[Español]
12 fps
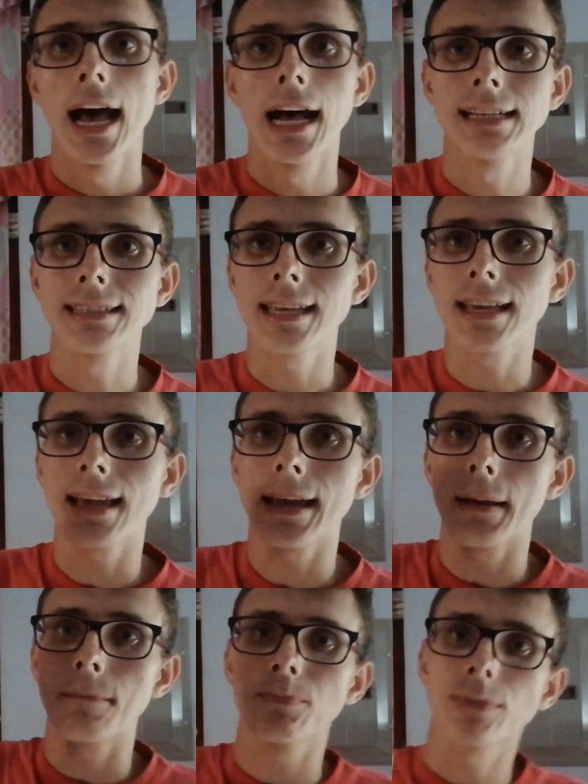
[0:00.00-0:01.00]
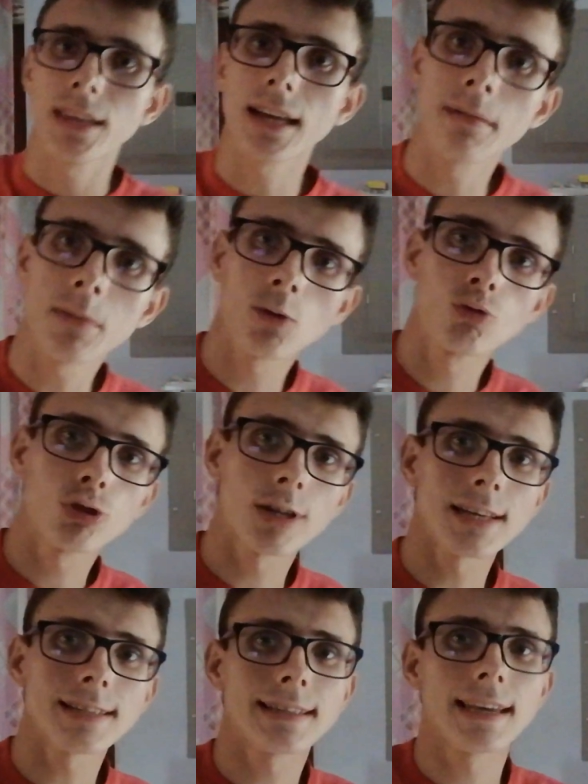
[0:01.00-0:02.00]
Así que díganme
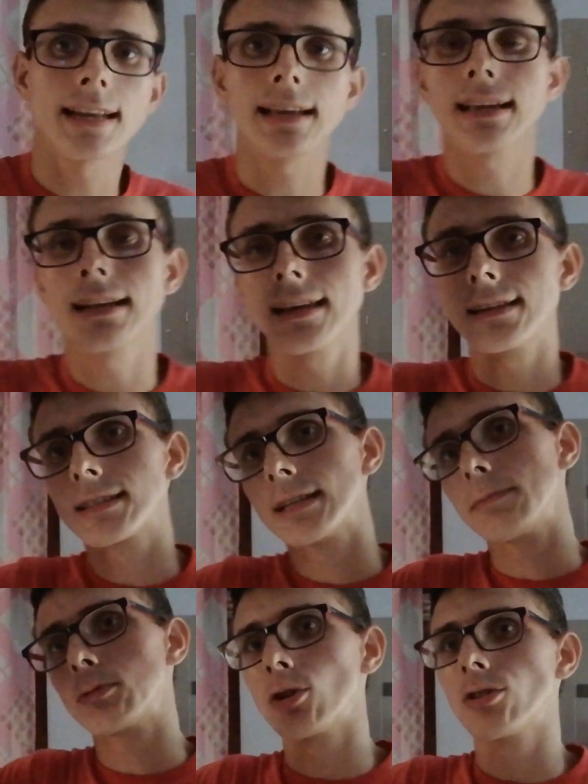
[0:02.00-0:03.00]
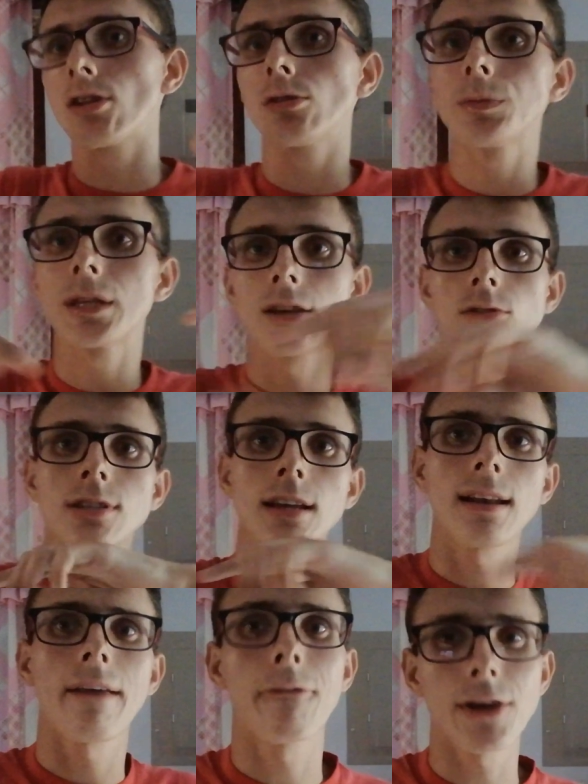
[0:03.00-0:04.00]
ustedes, quieren que en la descripción de los videos
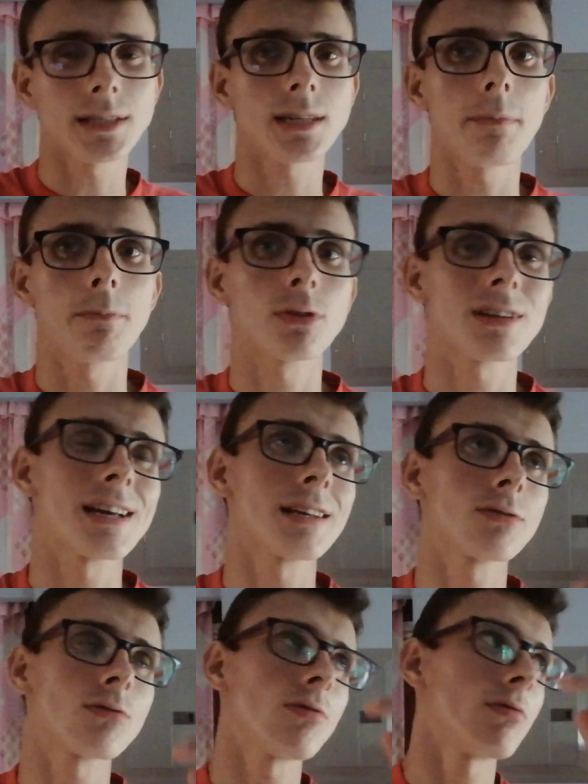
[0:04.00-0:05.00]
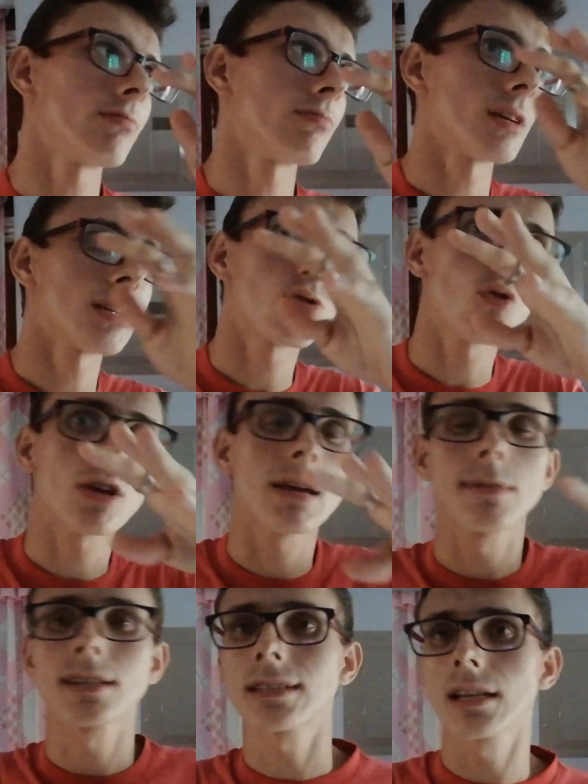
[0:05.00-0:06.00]
deje la fecha porque eso es lo que
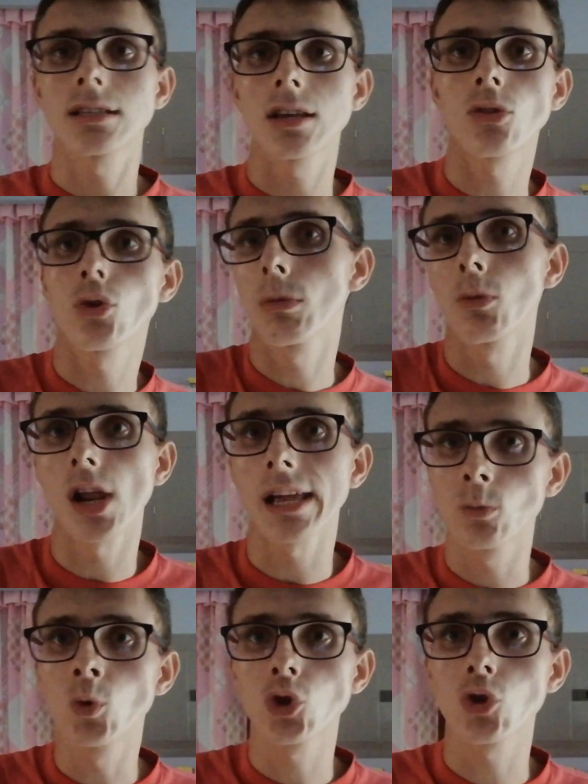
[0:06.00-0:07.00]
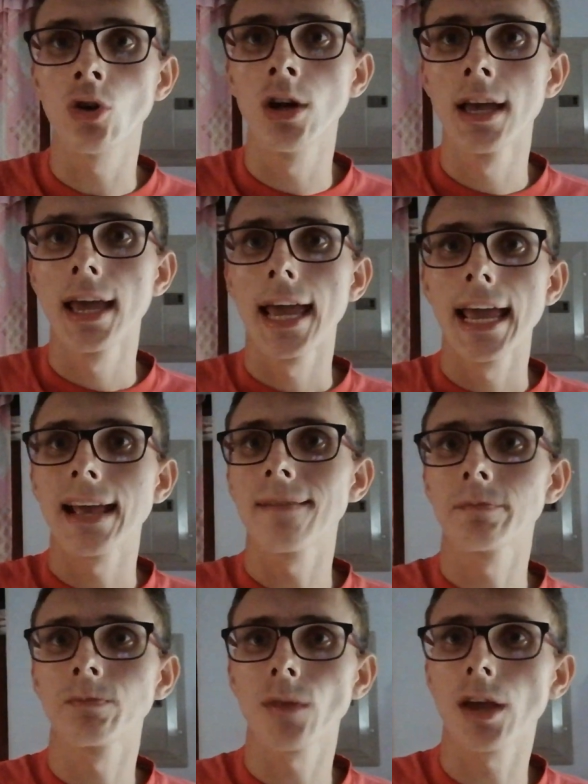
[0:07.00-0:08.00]
me está haciendo demorar mucho
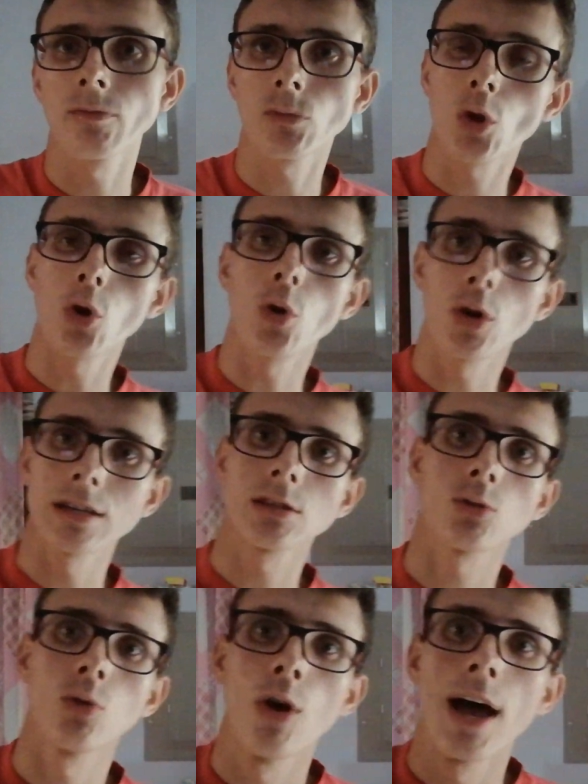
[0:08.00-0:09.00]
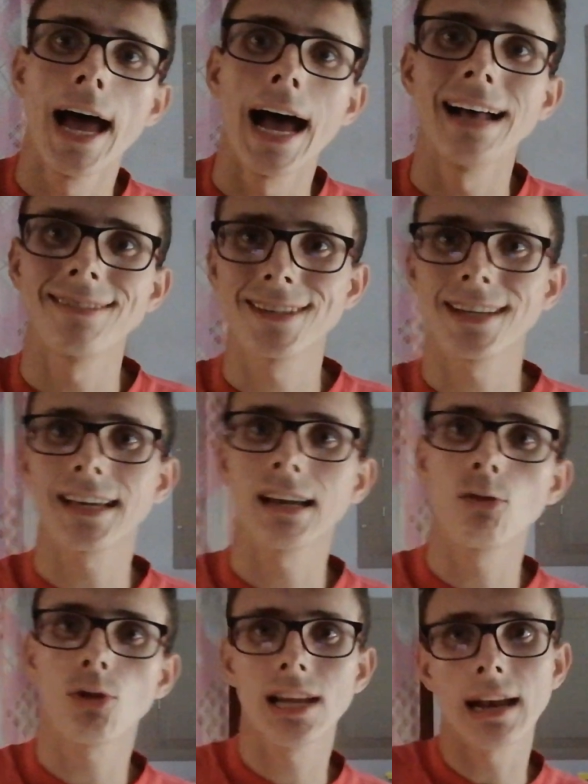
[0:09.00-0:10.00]
en, en todo esto. Así que
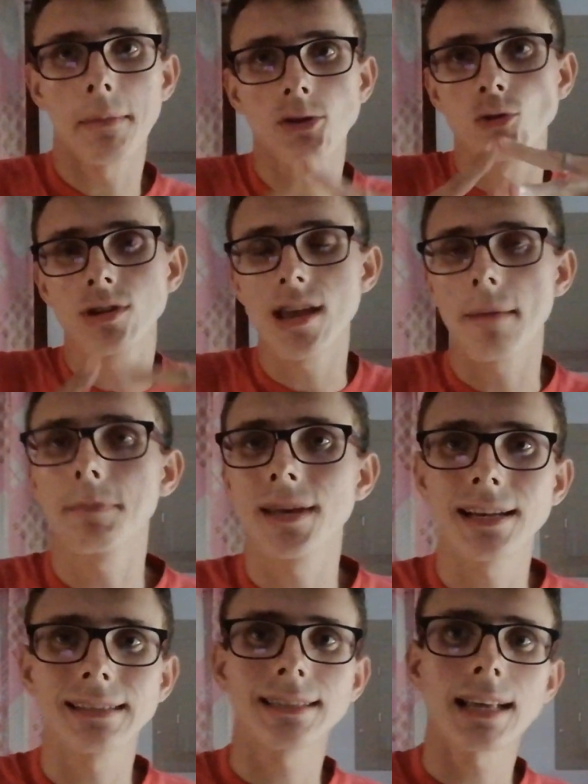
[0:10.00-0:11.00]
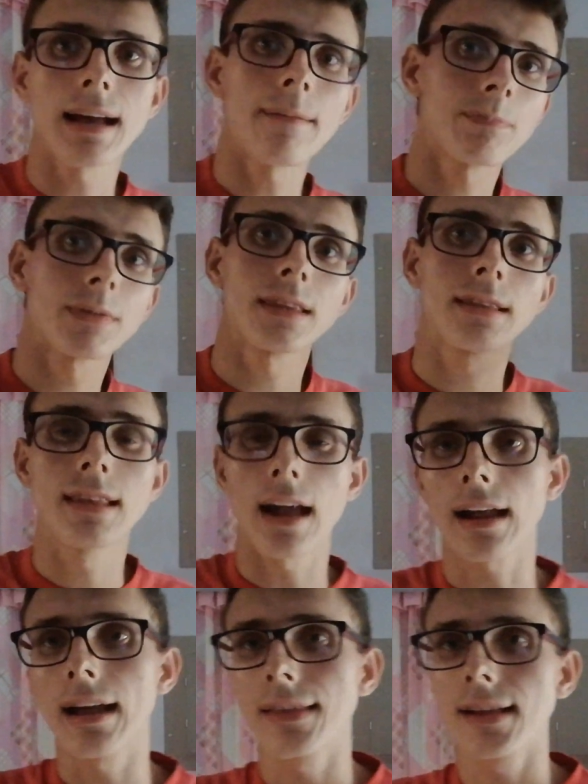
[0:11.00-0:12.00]
lo que la mayoría piensa de
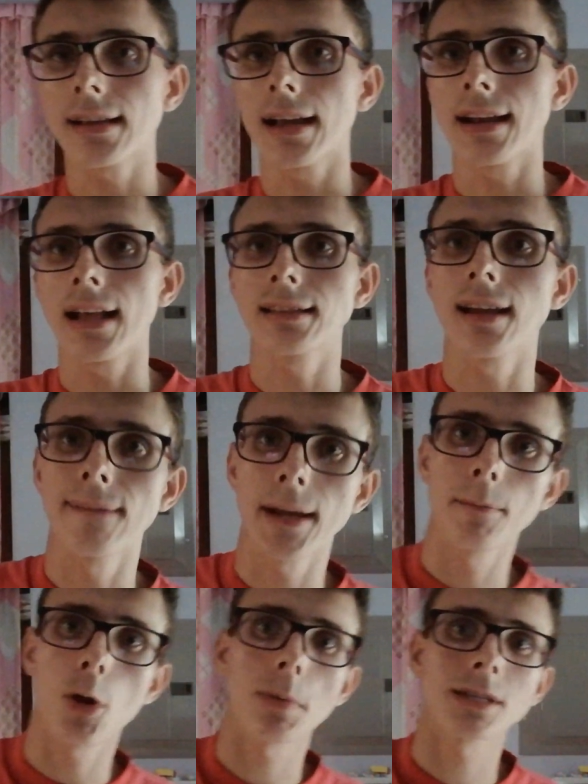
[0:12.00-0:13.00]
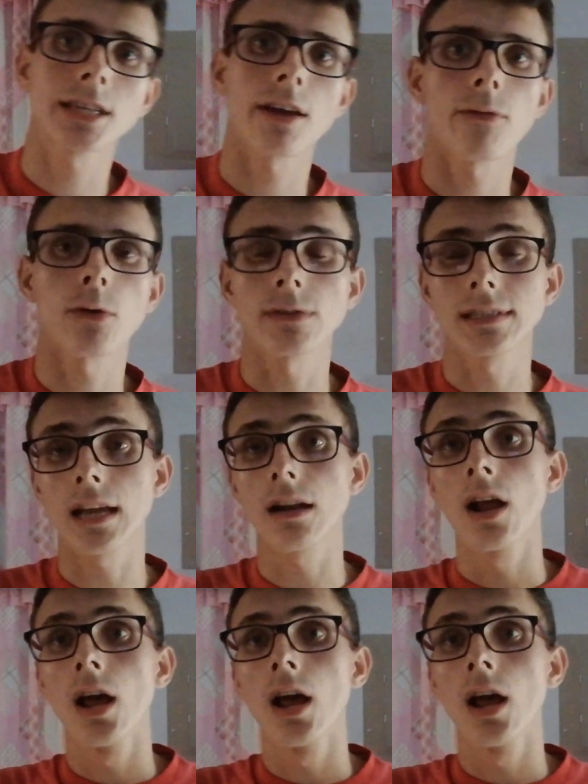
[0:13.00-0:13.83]
acá del canal de Abraham López TF Oficial